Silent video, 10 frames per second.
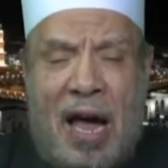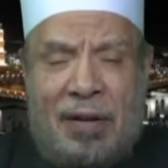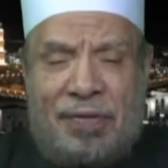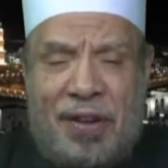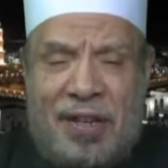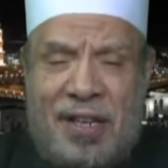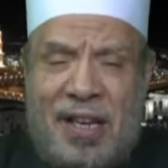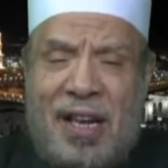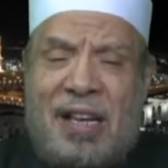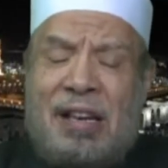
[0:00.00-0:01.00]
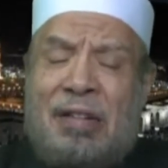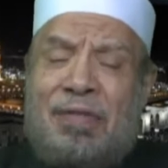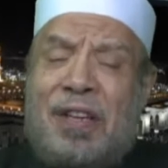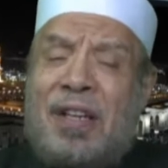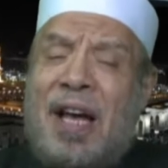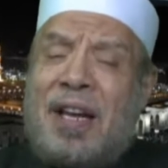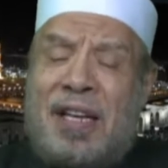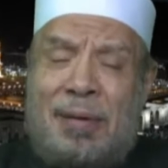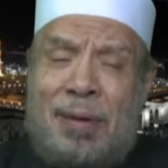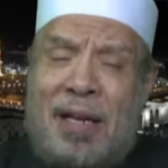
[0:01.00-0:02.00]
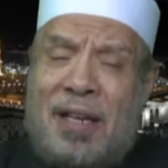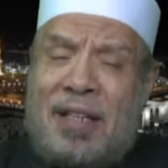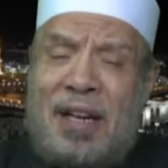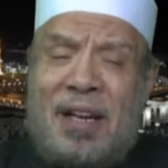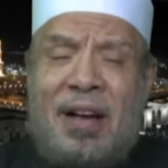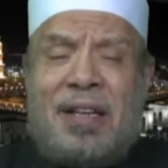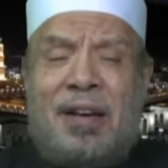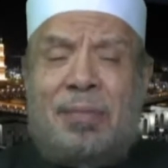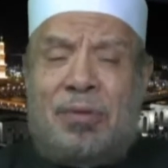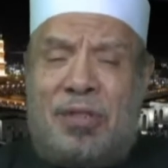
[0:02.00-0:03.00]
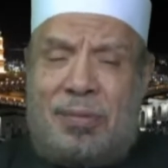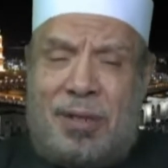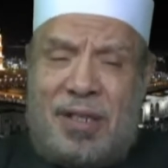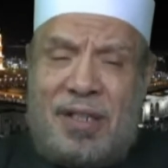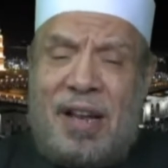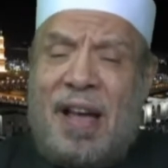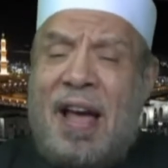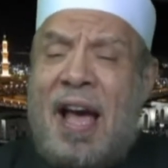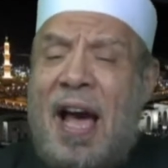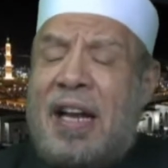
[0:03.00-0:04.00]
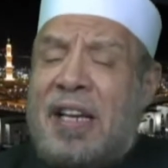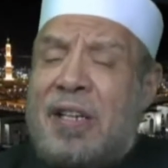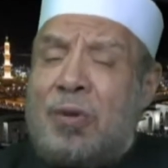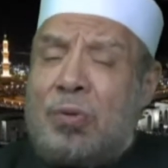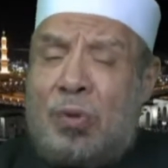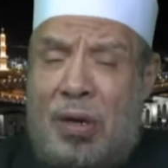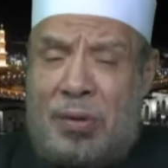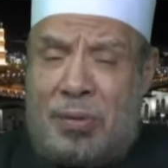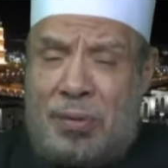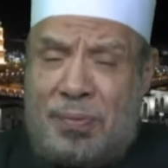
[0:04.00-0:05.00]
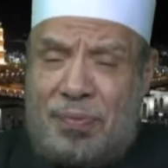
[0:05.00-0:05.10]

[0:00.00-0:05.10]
الفنية في دار عبادة لغير المسلمين هل يجوز له